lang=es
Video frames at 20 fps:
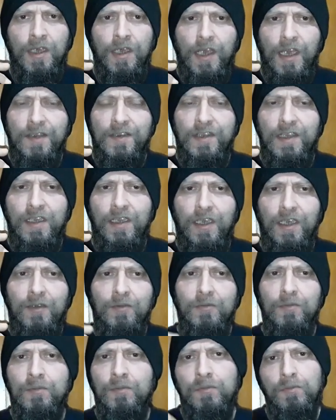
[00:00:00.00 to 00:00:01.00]
Así
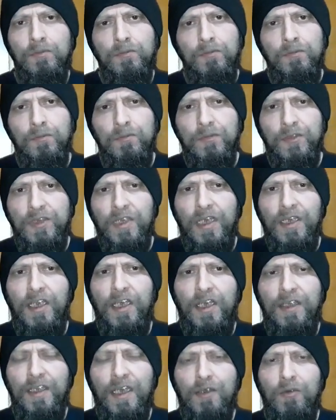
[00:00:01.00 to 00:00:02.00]
que si le
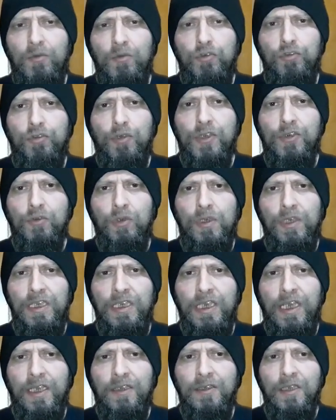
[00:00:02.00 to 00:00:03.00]
quieren dar un uso a su
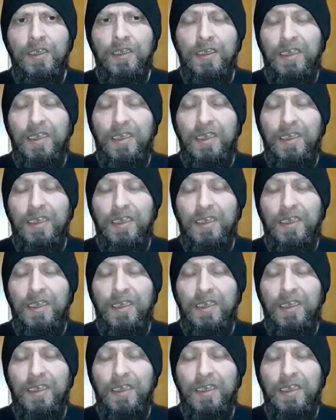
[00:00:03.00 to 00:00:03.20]
orina